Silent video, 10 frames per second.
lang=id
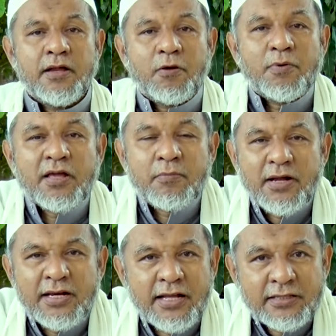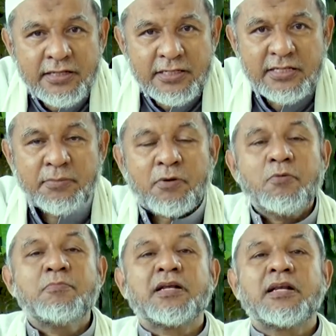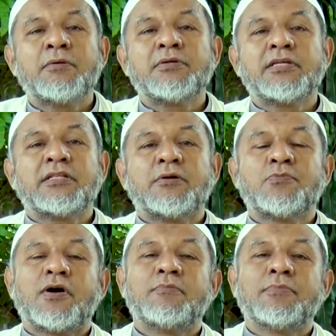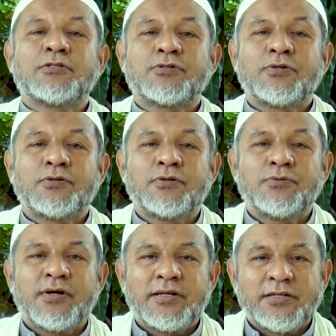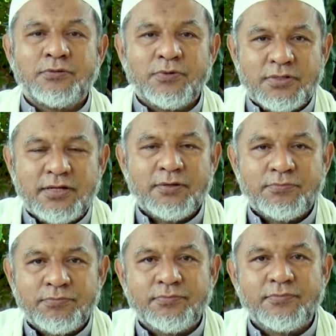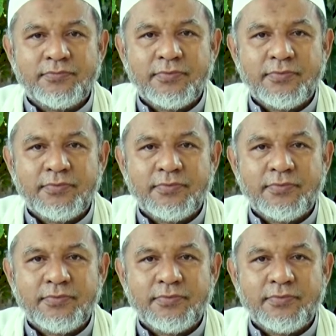bagaimana di antara sesama umat Nabi kita Muhammad Shallallahu Alaihi Wasallam? Hmm.